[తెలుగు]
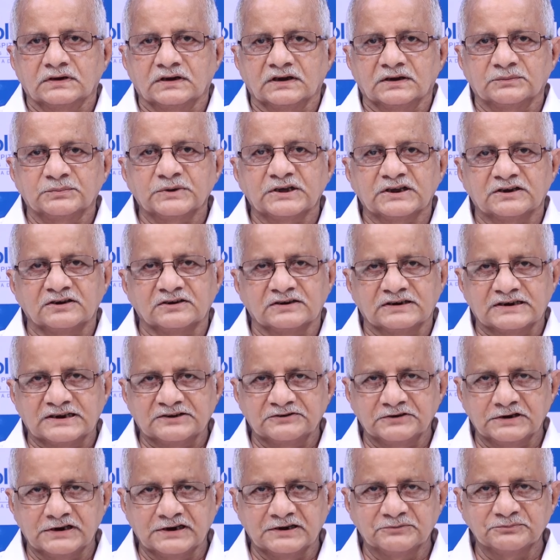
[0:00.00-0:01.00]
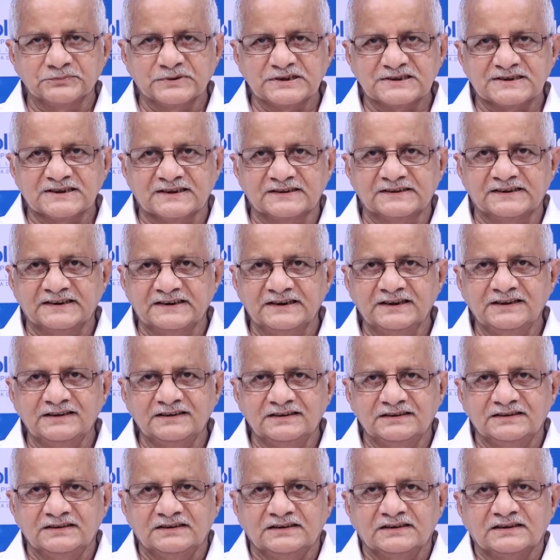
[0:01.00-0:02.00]
నా పేరు రవిరామ్ ప్రసాద్ అని
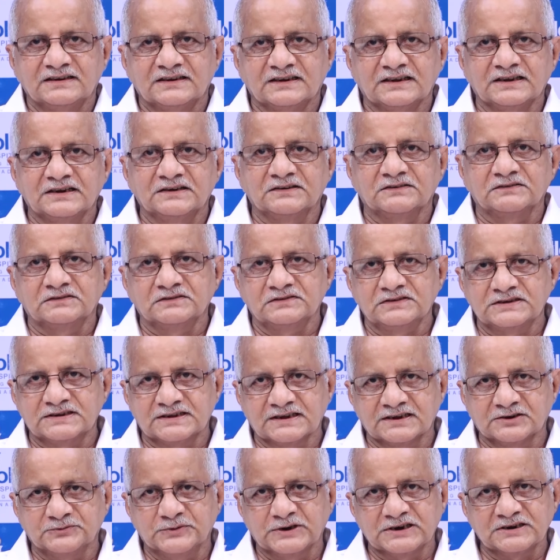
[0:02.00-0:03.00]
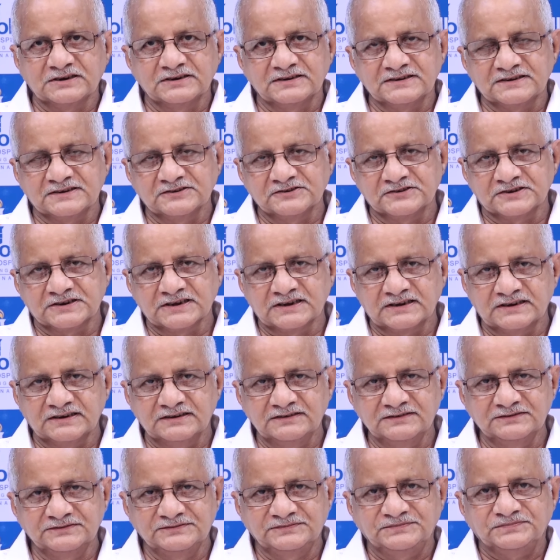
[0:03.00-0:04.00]
నేను విశాఖపట్నం నుంచి
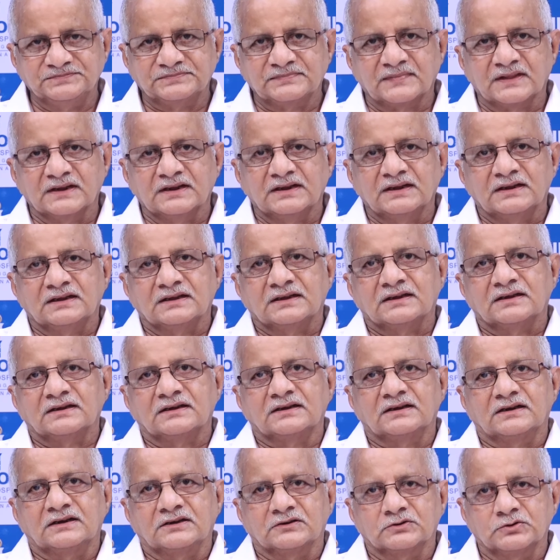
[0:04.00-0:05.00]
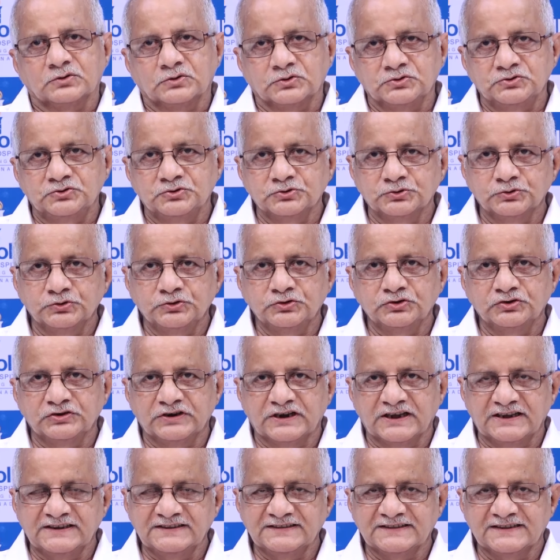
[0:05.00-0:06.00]
వచ్చాను నాకు జూన్
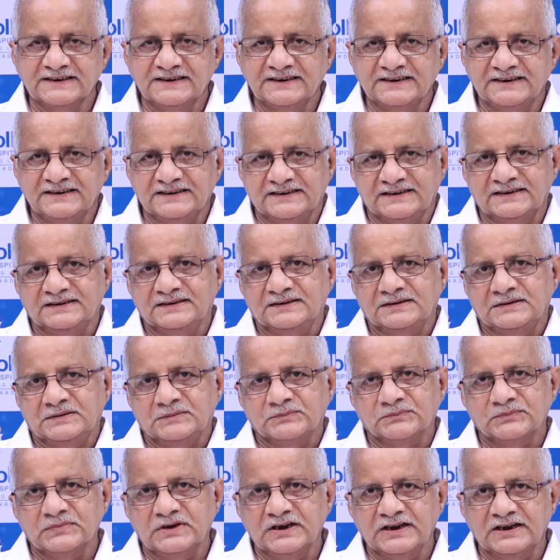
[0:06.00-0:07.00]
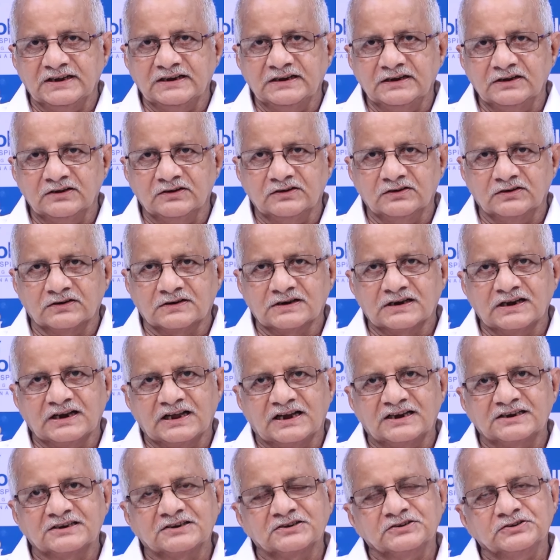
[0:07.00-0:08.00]
నైన్త్ని బ్రెయిన్లో
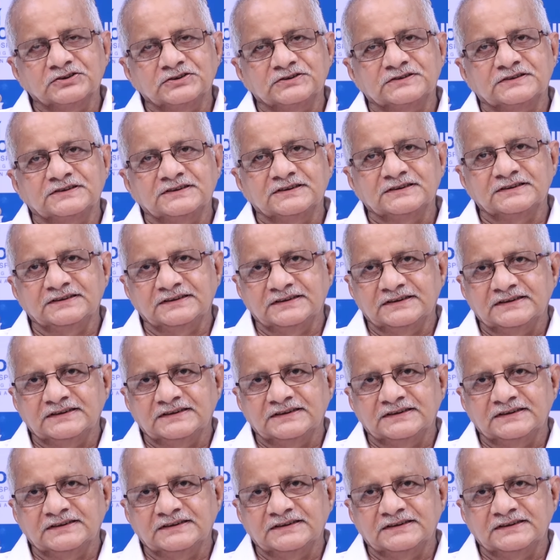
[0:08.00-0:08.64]
క్లాట్ వచ్చి